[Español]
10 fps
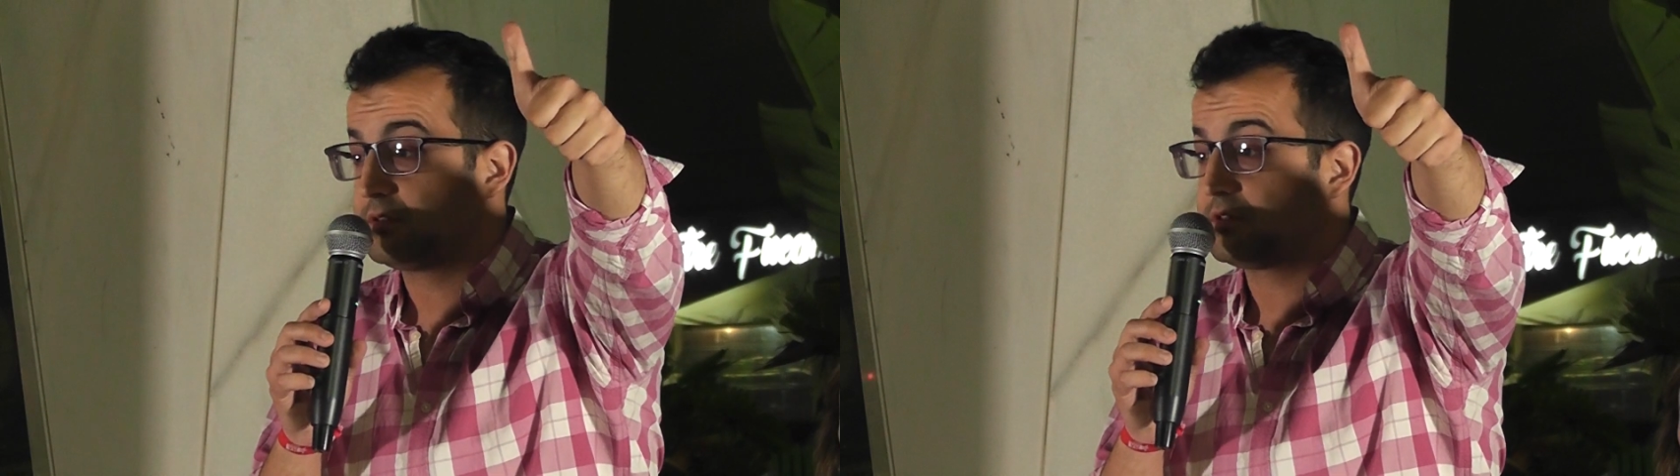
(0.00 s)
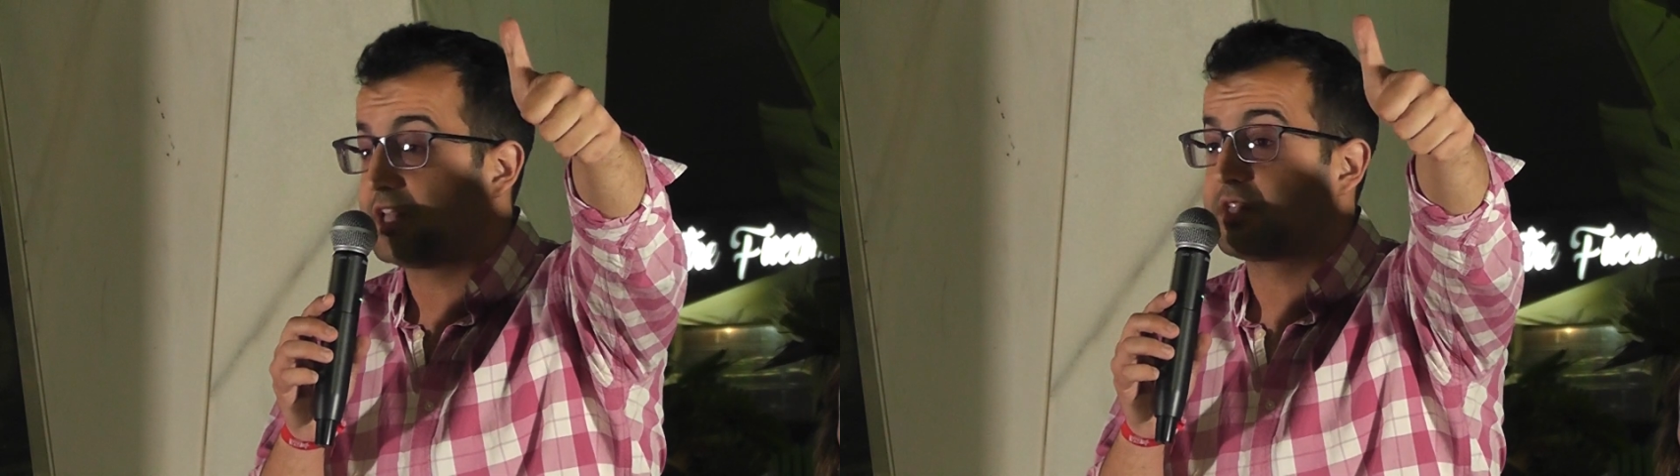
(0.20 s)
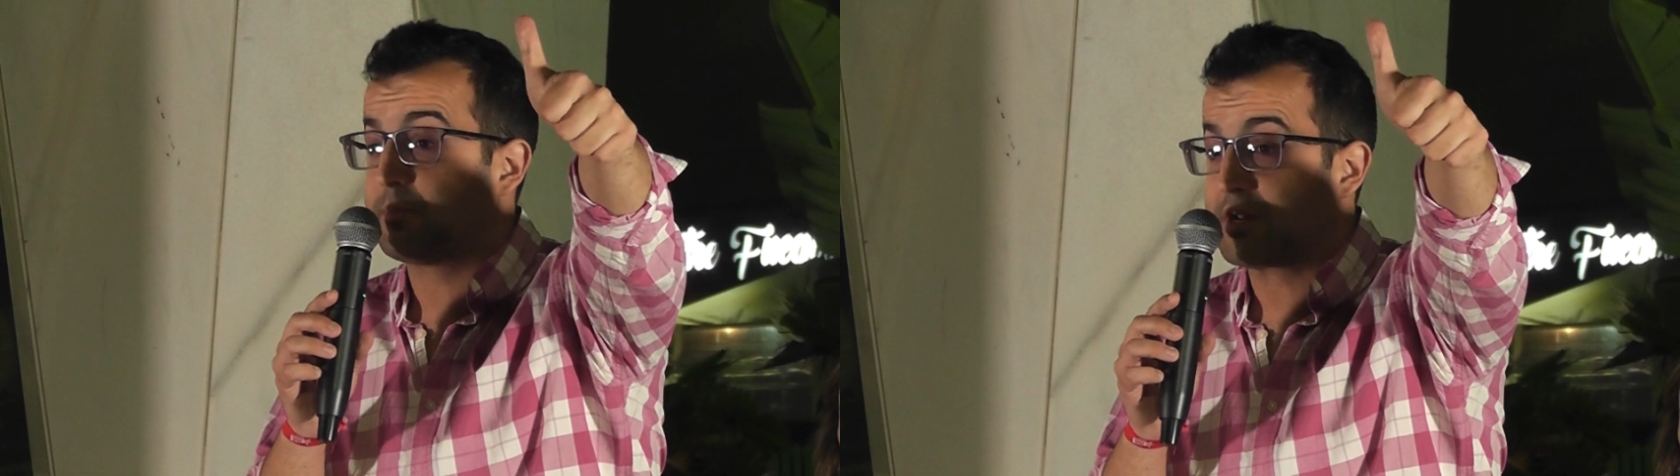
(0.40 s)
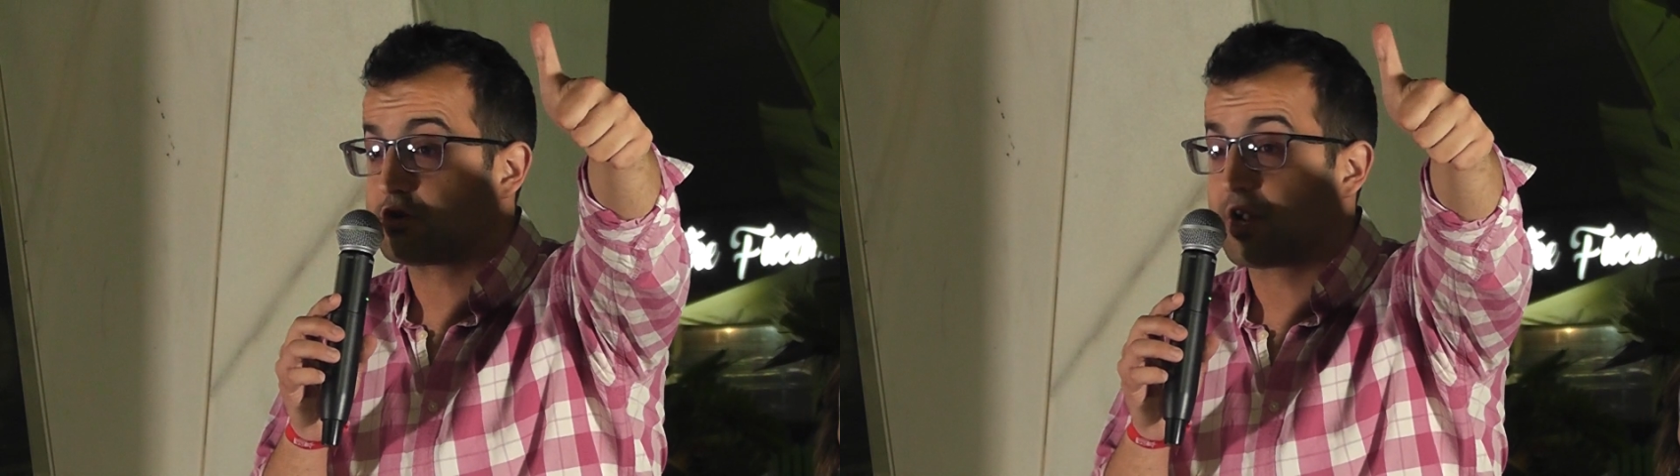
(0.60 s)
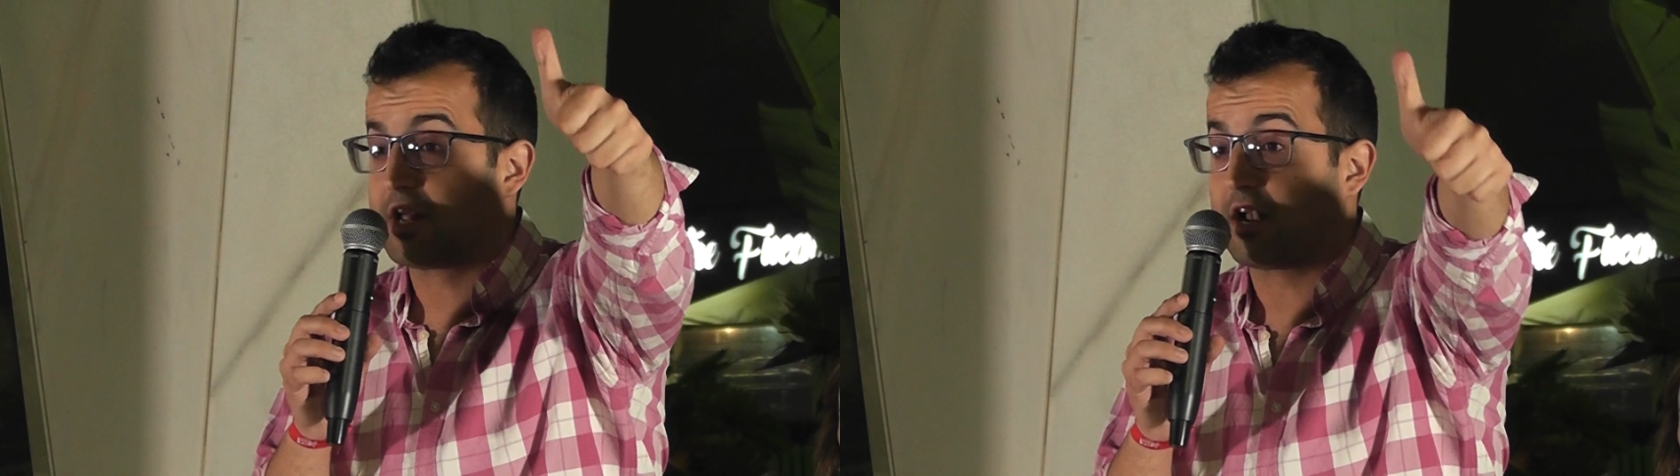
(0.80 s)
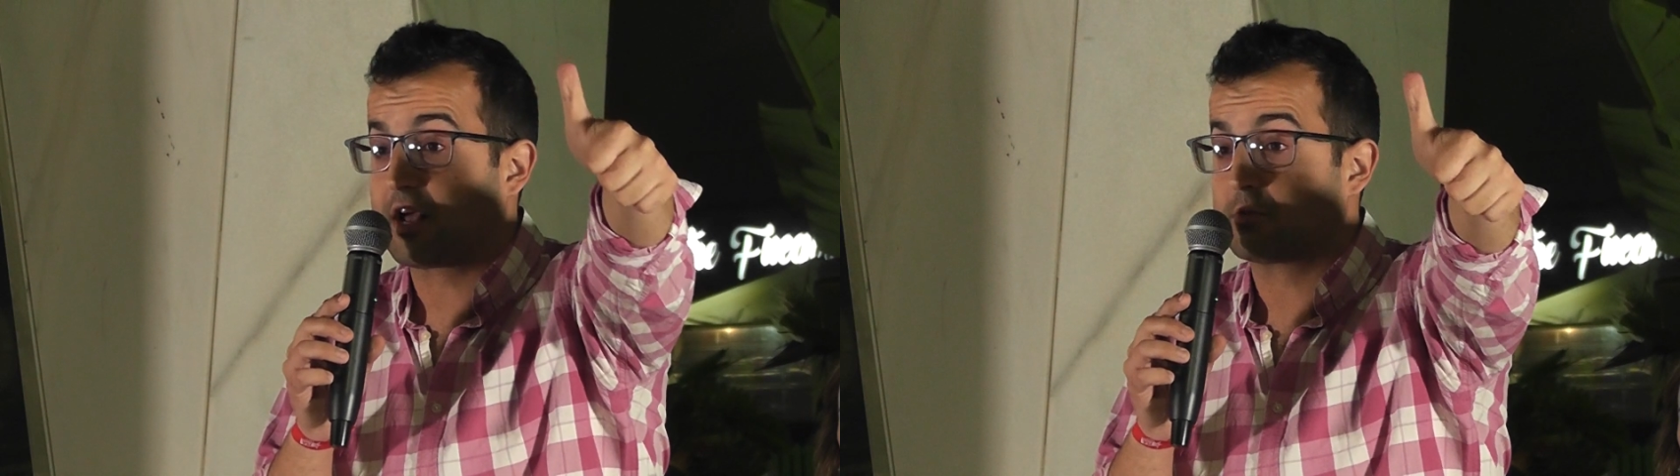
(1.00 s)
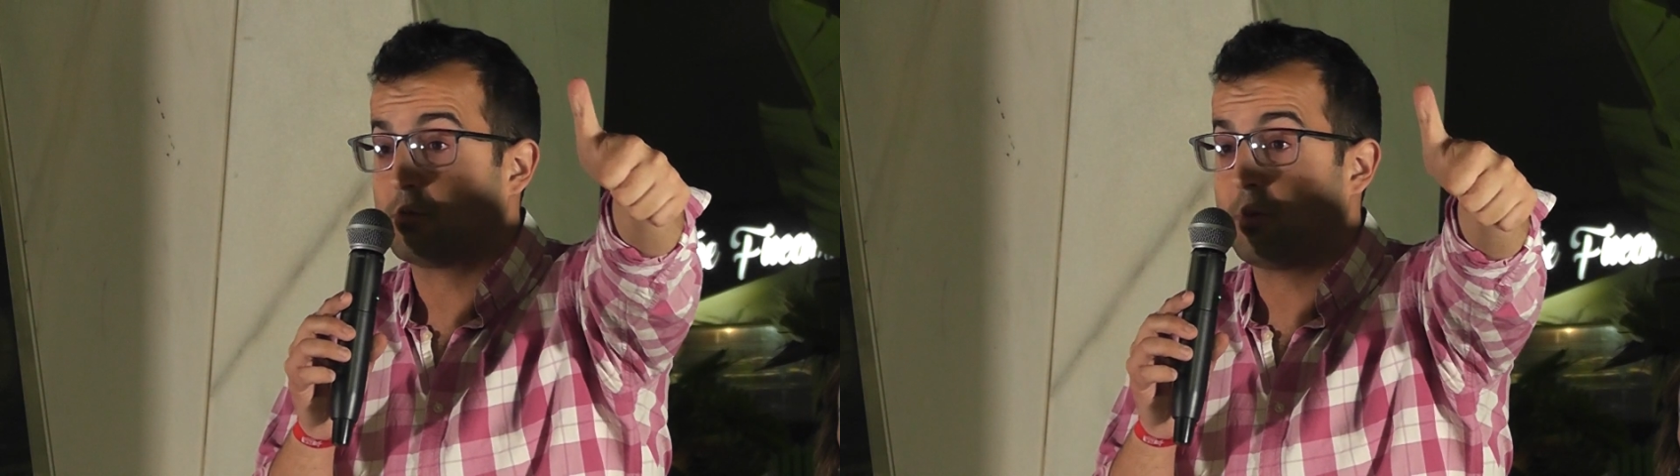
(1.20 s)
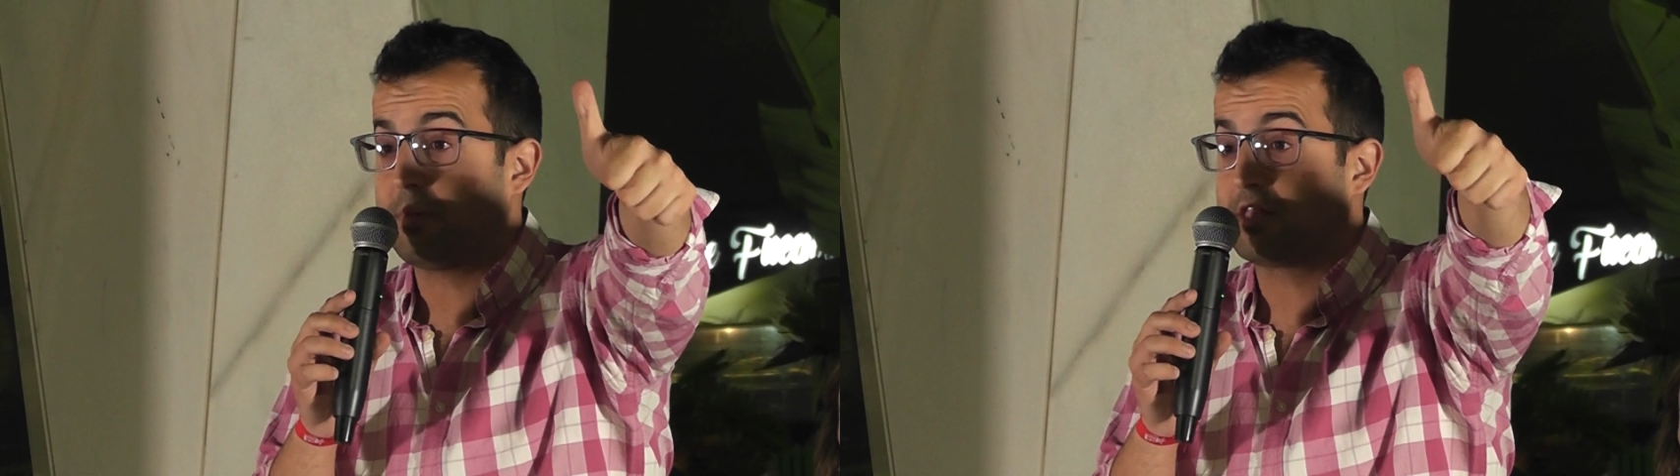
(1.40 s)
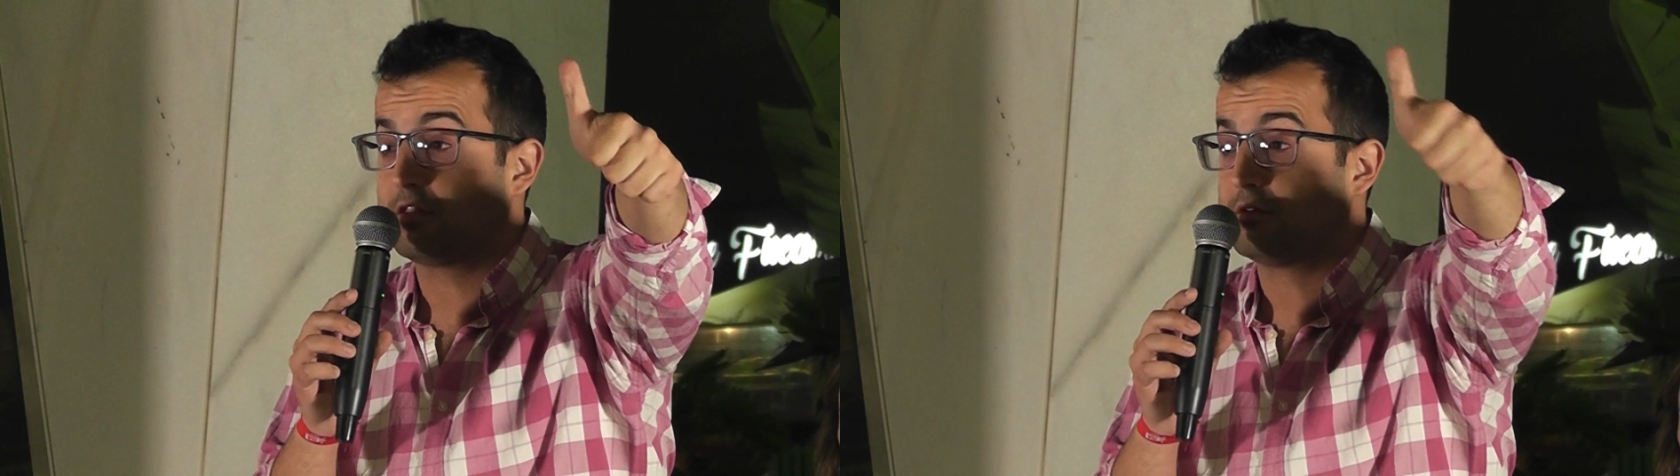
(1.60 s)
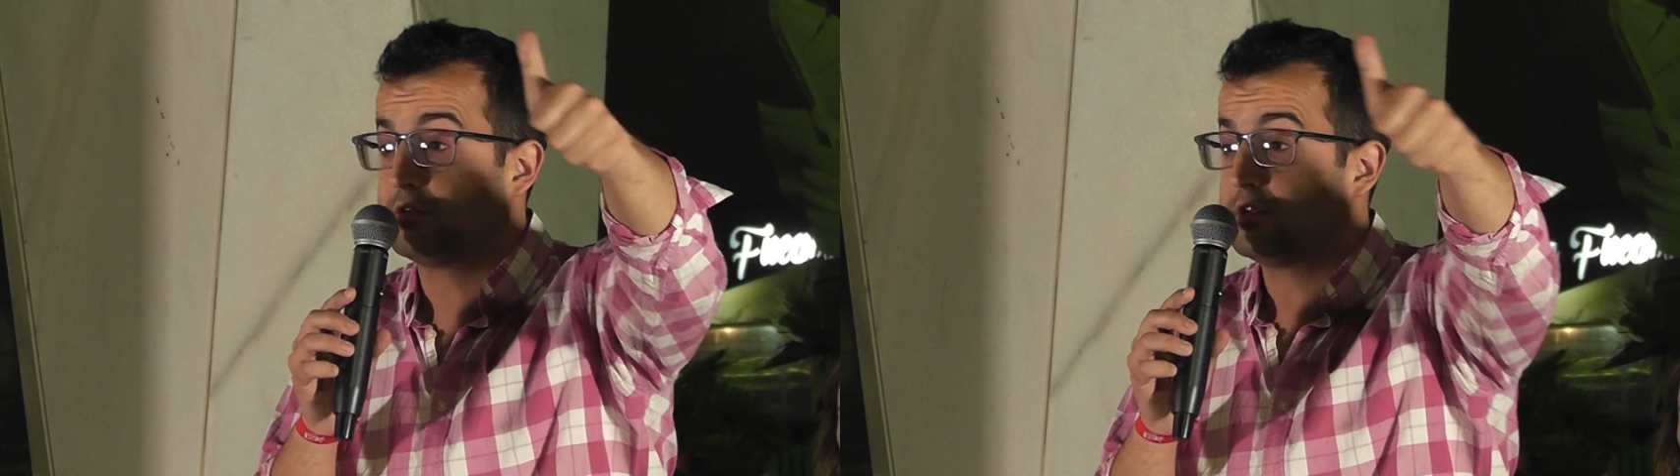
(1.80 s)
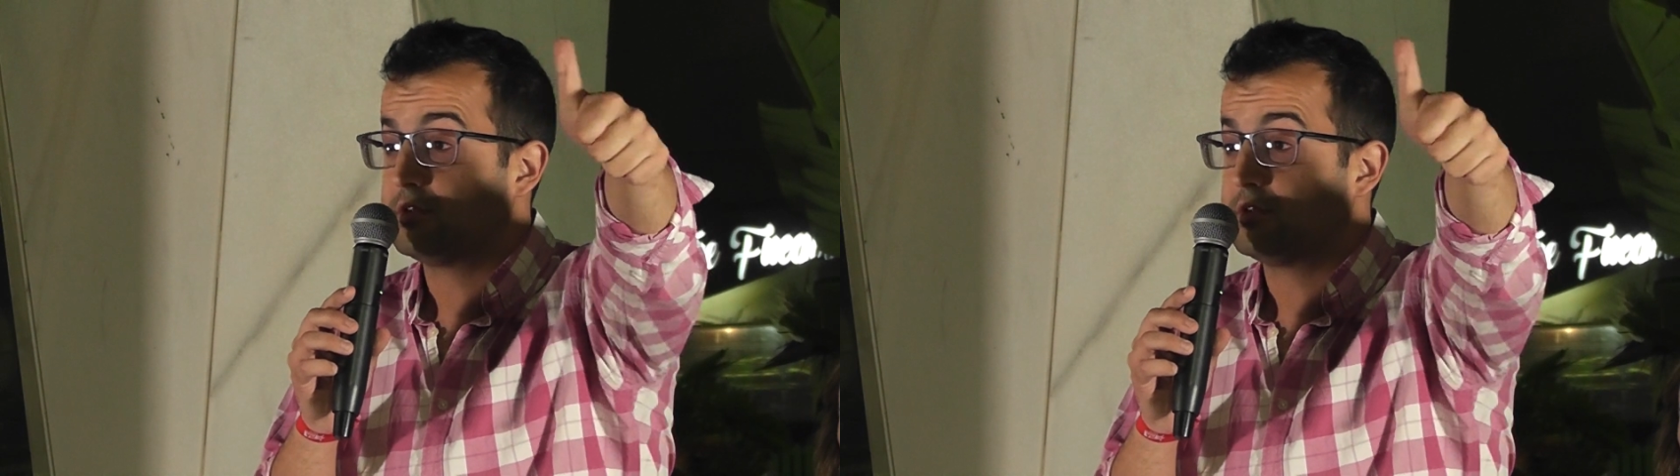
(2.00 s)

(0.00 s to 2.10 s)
tantas personas en Algarrobo viviendo,